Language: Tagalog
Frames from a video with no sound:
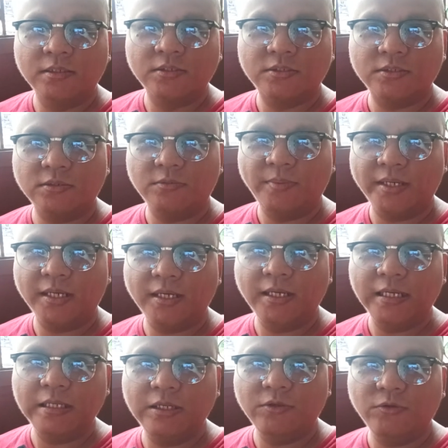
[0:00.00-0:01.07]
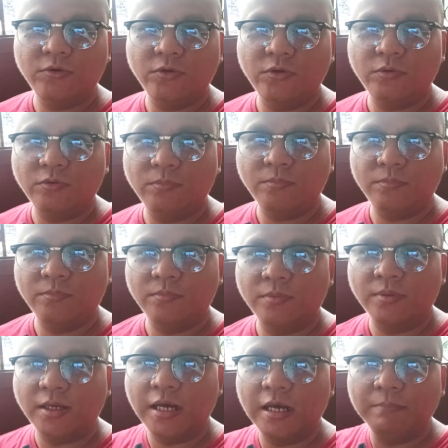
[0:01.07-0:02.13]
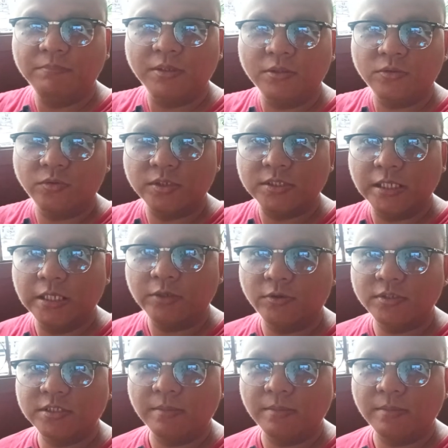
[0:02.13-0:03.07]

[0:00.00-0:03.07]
So maririnig ninyo yung ambient noise sa likod,